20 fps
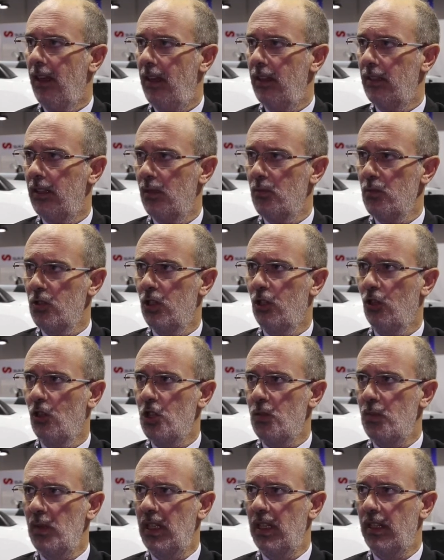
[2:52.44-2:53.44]
Em termos de
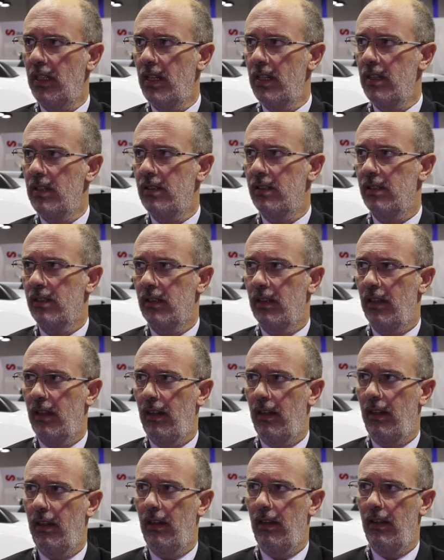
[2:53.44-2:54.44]
2015,
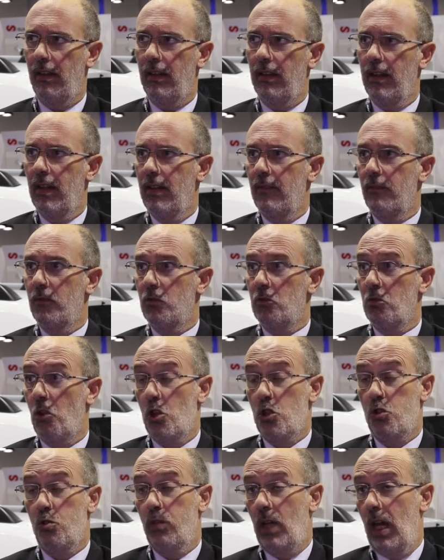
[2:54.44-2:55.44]

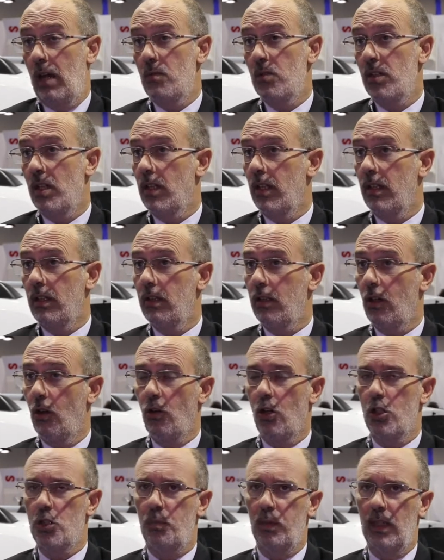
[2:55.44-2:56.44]
nós julgamos, dentro daquilo que é
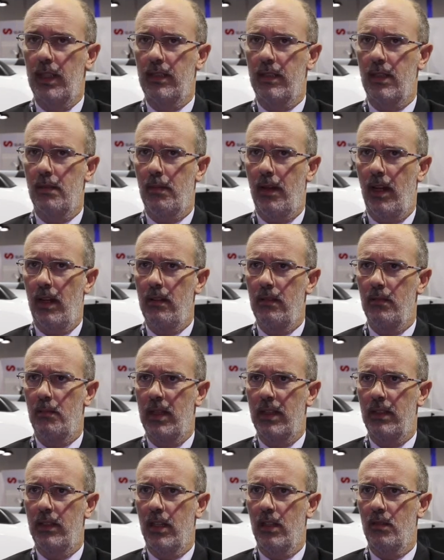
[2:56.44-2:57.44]
o nosso plano de trabalho,
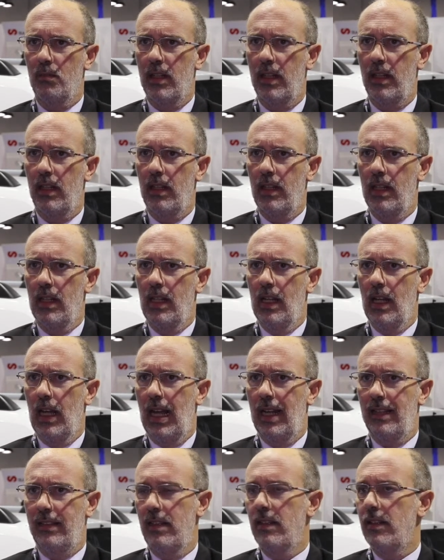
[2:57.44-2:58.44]
manter uma,
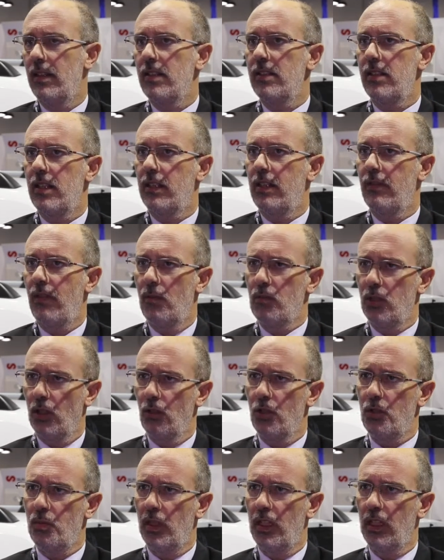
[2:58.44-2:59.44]
a tendência que tivemos em
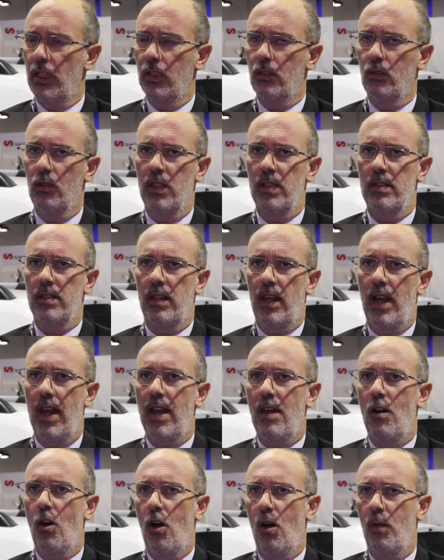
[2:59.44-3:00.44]
2014.
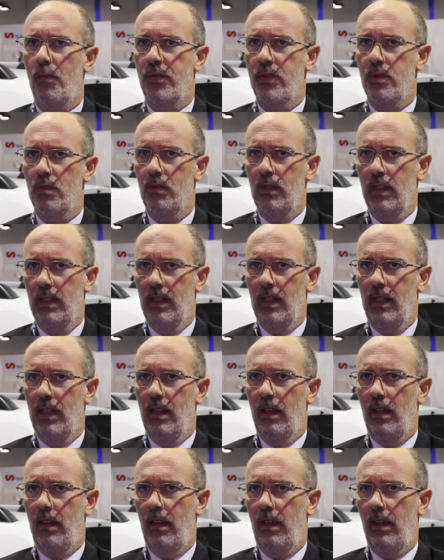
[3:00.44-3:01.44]
É óbvio
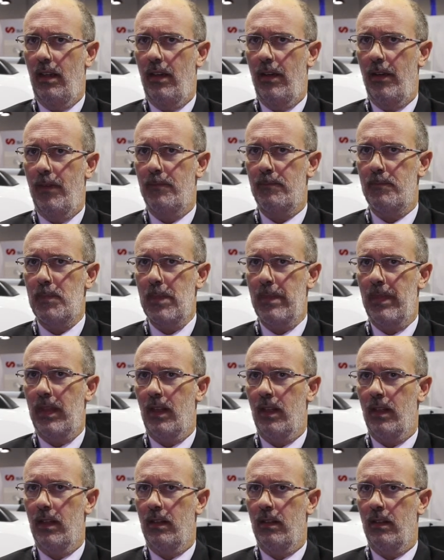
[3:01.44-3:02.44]
um,
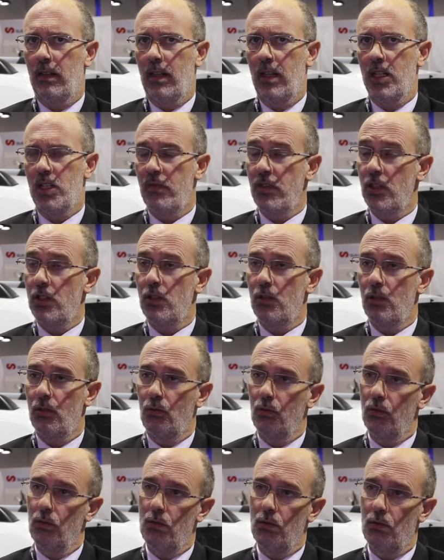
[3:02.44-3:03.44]
que as
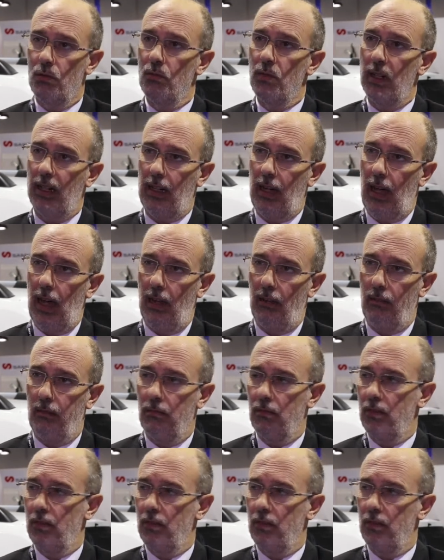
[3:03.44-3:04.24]
vicissitudes do mercado